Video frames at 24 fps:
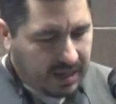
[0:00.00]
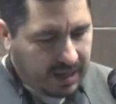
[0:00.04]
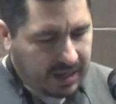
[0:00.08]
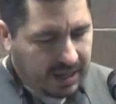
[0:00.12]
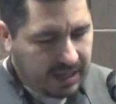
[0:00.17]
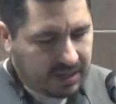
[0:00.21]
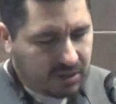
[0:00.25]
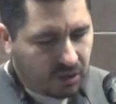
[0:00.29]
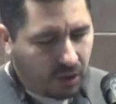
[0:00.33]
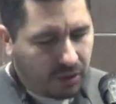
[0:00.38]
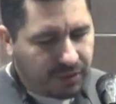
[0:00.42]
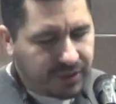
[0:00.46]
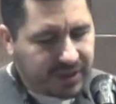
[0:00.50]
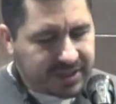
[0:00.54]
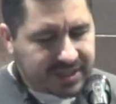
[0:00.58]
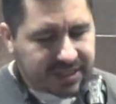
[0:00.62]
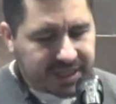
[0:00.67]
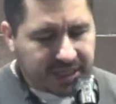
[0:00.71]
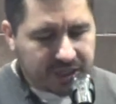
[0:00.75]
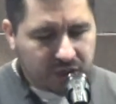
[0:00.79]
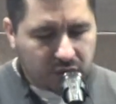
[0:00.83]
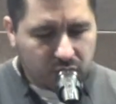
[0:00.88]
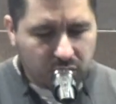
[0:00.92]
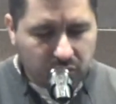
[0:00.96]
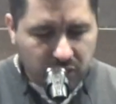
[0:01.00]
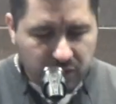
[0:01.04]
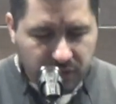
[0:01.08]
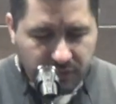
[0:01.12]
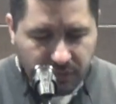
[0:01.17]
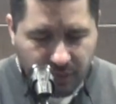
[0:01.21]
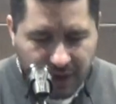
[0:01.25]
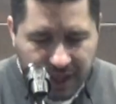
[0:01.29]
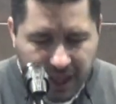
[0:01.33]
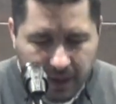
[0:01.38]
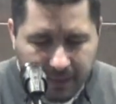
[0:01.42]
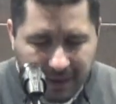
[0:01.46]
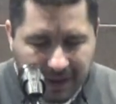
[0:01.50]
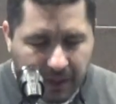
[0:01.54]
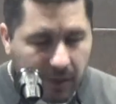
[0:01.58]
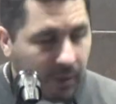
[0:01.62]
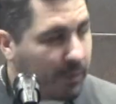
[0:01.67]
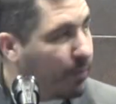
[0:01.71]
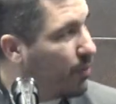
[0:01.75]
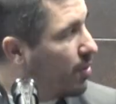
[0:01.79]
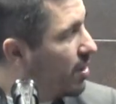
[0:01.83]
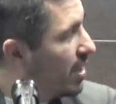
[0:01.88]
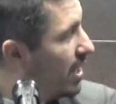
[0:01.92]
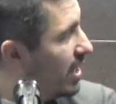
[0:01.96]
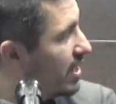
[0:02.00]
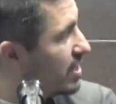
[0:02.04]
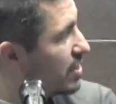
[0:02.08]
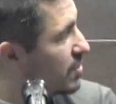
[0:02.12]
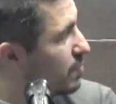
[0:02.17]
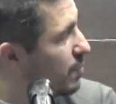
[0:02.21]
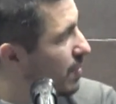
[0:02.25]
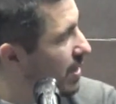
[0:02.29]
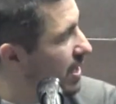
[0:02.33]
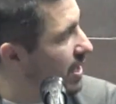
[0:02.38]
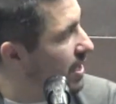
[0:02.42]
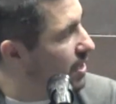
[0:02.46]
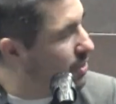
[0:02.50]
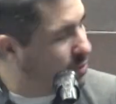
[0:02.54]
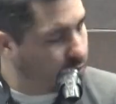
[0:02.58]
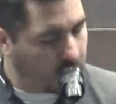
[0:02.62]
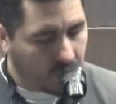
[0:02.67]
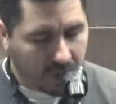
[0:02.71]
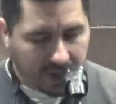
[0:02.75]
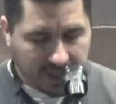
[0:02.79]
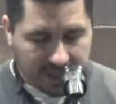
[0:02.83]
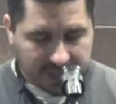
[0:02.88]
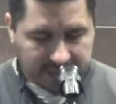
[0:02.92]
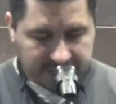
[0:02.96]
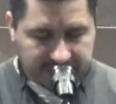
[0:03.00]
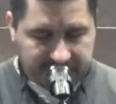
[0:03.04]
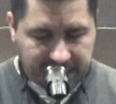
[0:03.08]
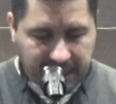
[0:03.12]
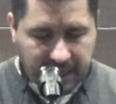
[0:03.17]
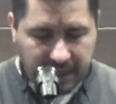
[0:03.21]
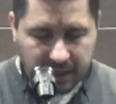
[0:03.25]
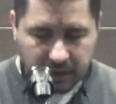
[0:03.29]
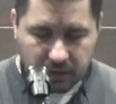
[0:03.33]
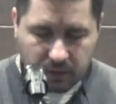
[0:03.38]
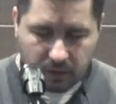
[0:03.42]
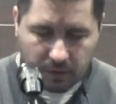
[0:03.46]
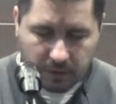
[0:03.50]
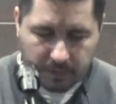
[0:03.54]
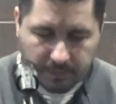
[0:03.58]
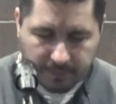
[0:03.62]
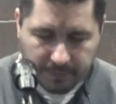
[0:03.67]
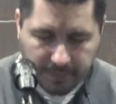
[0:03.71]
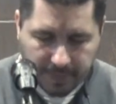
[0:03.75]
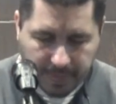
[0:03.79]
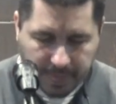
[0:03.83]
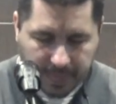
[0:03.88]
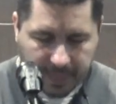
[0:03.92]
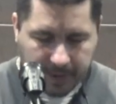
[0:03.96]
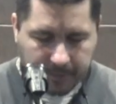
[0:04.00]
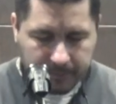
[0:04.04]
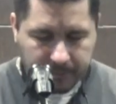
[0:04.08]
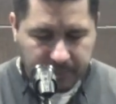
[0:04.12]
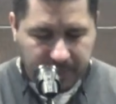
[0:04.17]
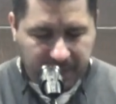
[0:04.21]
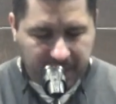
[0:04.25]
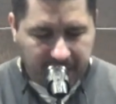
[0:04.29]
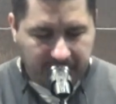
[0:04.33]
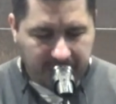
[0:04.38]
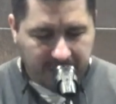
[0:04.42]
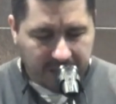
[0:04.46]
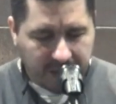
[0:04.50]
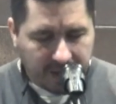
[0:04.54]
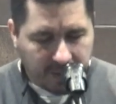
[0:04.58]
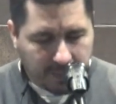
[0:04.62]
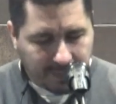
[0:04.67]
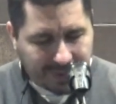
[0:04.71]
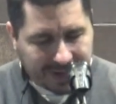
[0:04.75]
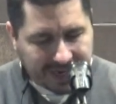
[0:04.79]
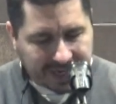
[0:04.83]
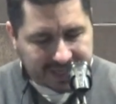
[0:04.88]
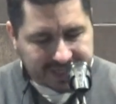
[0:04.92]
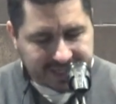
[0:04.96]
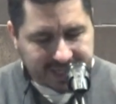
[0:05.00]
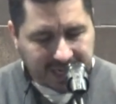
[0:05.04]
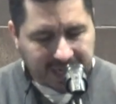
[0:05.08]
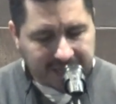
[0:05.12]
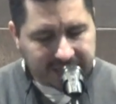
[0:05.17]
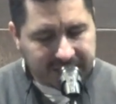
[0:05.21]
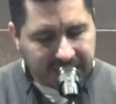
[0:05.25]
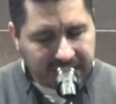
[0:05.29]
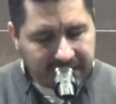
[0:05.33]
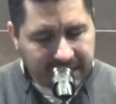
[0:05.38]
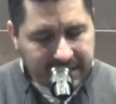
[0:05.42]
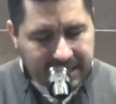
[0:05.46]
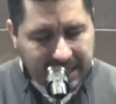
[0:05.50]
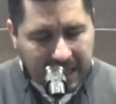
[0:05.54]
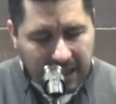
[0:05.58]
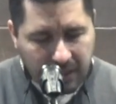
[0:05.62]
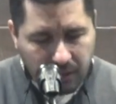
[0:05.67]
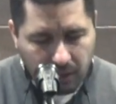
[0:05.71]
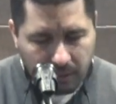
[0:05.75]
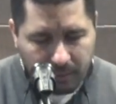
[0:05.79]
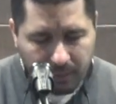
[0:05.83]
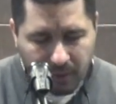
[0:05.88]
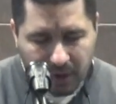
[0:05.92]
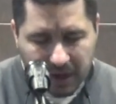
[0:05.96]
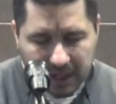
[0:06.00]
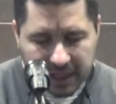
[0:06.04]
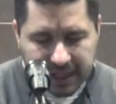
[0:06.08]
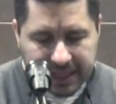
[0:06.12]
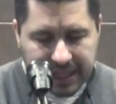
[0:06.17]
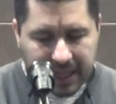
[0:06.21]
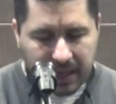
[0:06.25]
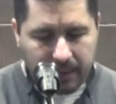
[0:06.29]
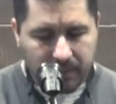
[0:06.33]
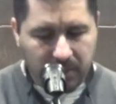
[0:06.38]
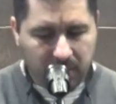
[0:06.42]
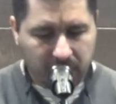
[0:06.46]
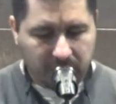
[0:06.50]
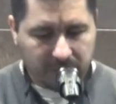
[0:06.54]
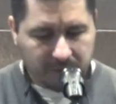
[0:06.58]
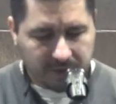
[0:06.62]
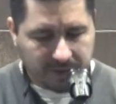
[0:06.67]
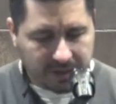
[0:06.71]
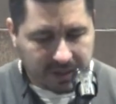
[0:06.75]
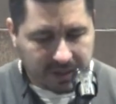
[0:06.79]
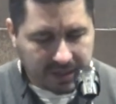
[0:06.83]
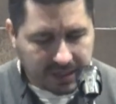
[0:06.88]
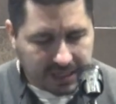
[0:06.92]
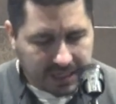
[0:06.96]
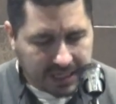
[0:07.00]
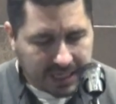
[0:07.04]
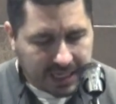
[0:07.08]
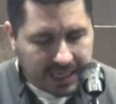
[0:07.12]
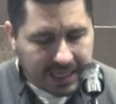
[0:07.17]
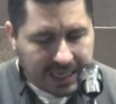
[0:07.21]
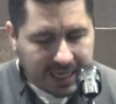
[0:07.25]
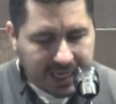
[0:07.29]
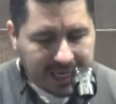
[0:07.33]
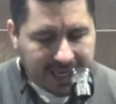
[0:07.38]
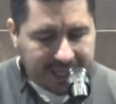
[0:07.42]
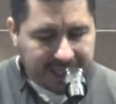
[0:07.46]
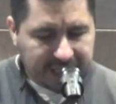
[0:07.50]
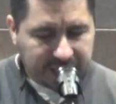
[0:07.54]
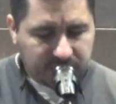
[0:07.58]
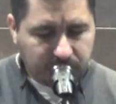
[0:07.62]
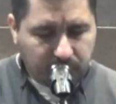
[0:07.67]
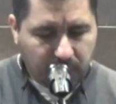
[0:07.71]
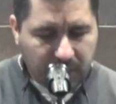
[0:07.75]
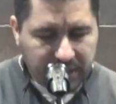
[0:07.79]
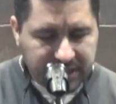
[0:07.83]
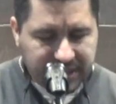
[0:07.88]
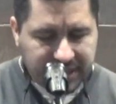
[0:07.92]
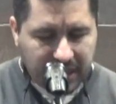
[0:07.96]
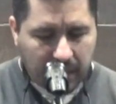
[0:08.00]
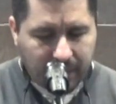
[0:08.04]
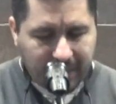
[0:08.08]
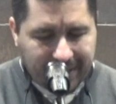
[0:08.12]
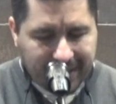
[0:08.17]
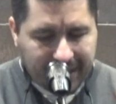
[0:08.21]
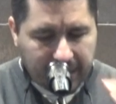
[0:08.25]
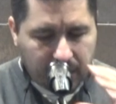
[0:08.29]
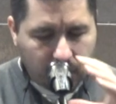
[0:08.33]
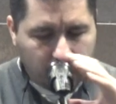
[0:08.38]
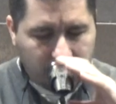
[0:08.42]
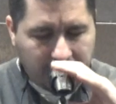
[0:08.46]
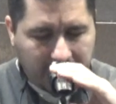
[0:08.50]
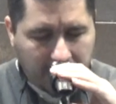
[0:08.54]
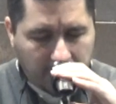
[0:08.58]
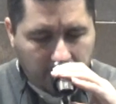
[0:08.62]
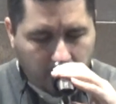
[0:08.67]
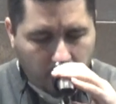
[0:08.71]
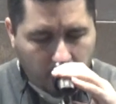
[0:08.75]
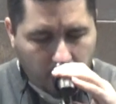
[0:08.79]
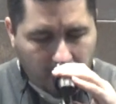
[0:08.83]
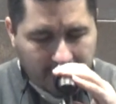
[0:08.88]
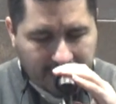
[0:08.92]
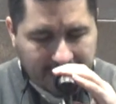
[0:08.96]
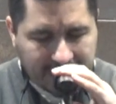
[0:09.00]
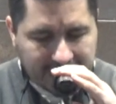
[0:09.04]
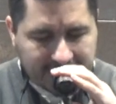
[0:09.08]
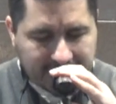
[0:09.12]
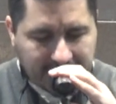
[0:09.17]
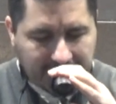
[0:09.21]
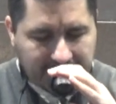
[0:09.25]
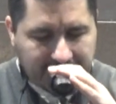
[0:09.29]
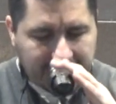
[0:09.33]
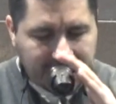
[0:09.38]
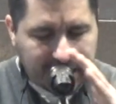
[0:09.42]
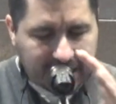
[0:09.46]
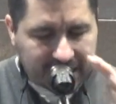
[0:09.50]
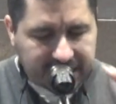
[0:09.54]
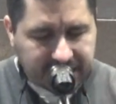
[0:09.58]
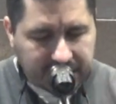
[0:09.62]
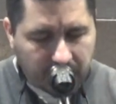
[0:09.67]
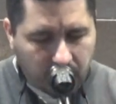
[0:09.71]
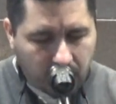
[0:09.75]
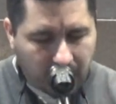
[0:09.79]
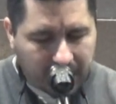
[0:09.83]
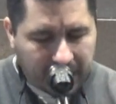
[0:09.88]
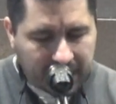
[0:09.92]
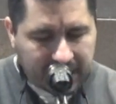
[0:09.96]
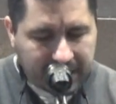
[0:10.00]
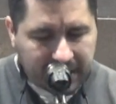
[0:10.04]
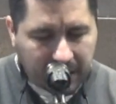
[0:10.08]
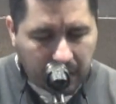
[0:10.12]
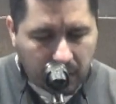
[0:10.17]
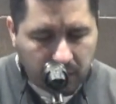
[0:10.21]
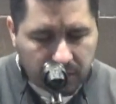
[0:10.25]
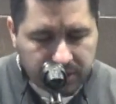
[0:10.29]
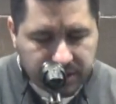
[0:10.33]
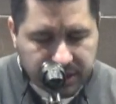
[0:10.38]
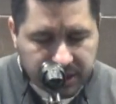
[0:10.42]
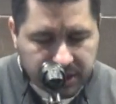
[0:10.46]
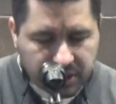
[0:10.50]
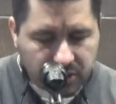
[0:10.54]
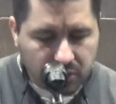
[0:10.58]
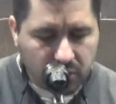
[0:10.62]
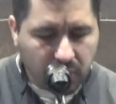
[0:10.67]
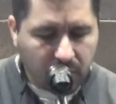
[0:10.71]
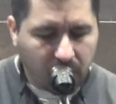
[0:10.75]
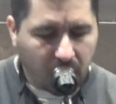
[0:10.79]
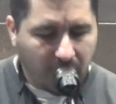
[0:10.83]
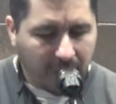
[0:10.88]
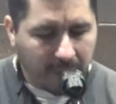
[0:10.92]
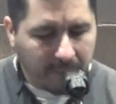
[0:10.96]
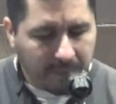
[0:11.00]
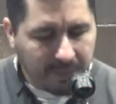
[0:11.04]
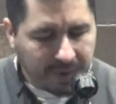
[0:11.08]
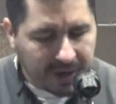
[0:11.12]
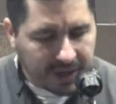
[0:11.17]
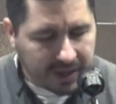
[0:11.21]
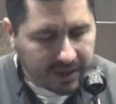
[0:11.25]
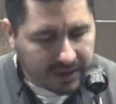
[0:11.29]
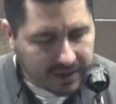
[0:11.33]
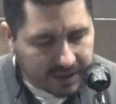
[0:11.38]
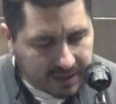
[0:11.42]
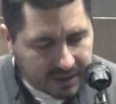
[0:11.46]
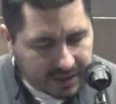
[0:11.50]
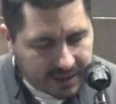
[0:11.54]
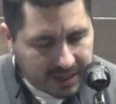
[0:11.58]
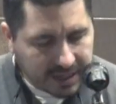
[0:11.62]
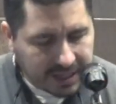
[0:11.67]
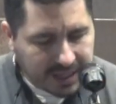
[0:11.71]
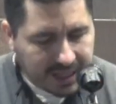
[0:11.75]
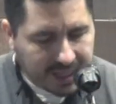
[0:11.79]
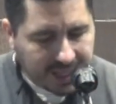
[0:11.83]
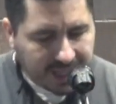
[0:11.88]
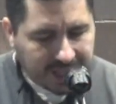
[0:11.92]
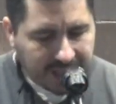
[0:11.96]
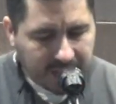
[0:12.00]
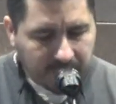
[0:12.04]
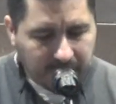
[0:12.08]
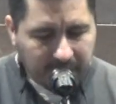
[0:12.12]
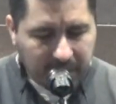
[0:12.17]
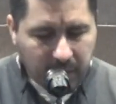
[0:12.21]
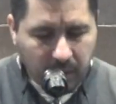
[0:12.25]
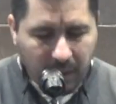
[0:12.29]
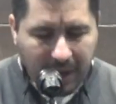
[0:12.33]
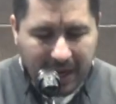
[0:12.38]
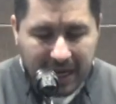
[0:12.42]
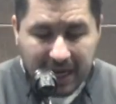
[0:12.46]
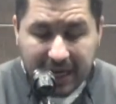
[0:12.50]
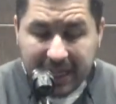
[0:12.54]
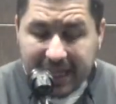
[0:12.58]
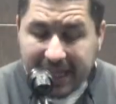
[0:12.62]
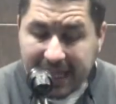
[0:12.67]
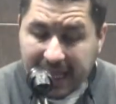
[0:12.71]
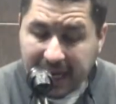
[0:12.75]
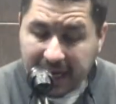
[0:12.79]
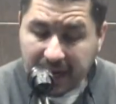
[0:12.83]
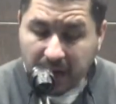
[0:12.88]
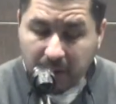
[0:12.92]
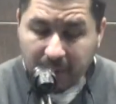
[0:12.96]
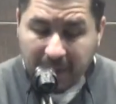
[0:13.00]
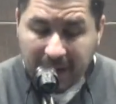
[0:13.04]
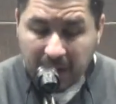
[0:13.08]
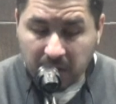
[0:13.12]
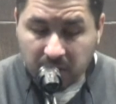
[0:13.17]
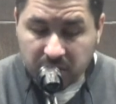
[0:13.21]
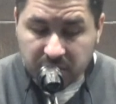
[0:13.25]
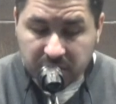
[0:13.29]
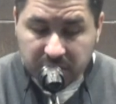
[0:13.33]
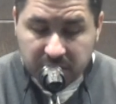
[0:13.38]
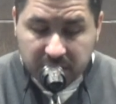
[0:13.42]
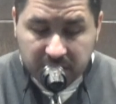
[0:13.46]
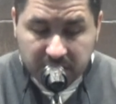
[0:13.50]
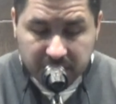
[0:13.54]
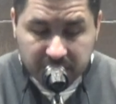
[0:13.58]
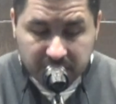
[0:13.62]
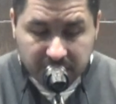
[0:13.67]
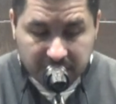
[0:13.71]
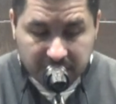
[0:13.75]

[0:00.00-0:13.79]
Entonces Jesús fue llevado por el Espíritu al desierto para ser tentado por el diablo. Y después de haber ayunado cuarenta días y cuarenta noches tuvo hambre. Y vino a él, ¿quién, hermanos?